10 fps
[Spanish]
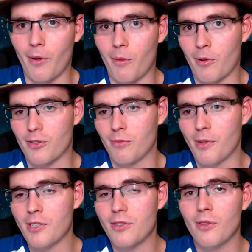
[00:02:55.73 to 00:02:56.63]
Pero por
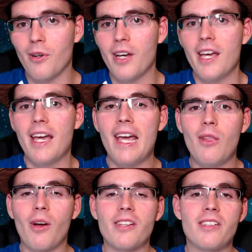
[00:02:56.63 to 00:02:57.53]
supuesto, en
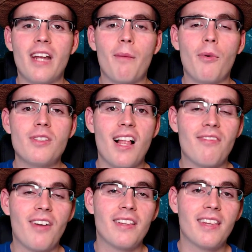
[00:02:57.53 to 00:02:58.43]
lo que sería pues la
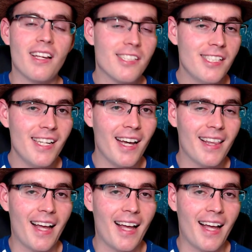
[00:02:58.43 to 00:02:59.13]
fantasía,